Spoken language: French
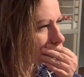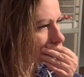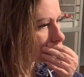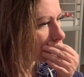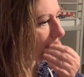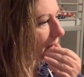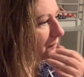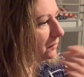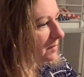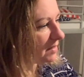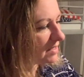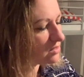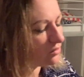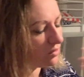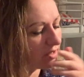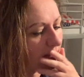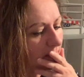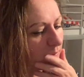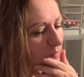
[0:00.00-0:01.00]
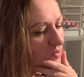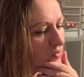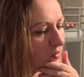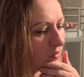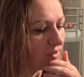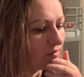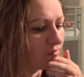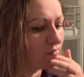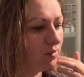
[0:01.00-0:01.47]
Ah oui, parce qu'il y a le
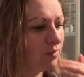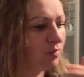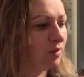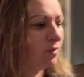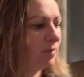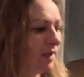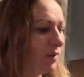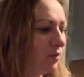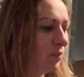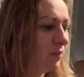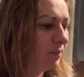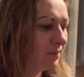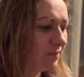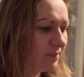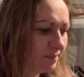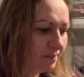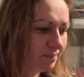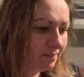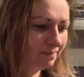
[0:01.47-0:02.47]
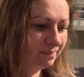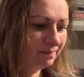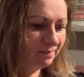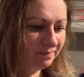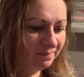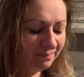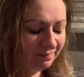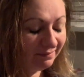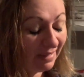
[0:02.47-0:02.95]
monsieur qui est venu pour le balcon. Bah oui.
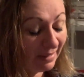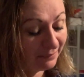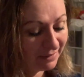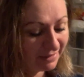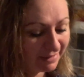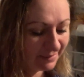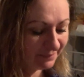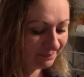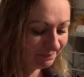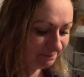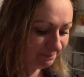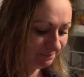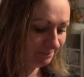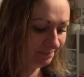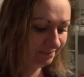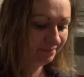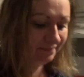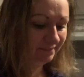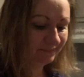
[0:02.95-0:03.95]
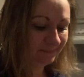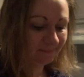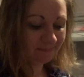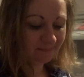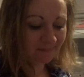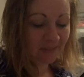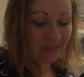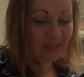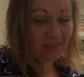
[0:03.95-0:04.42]
Bah oui. Ça.
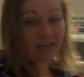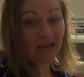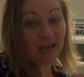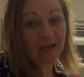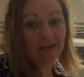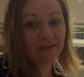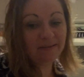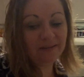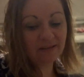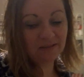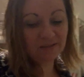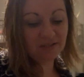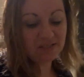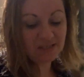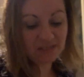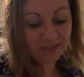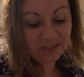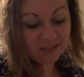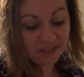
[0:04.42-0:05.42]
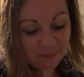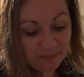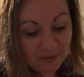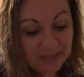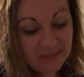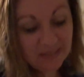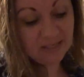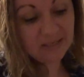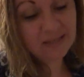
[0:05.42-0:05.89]
Il y a un technicien qui est
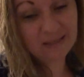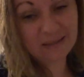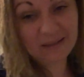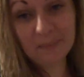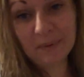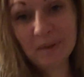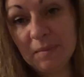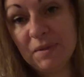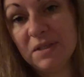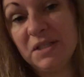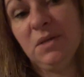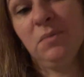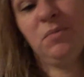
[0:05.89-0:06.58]
passé cet après-midi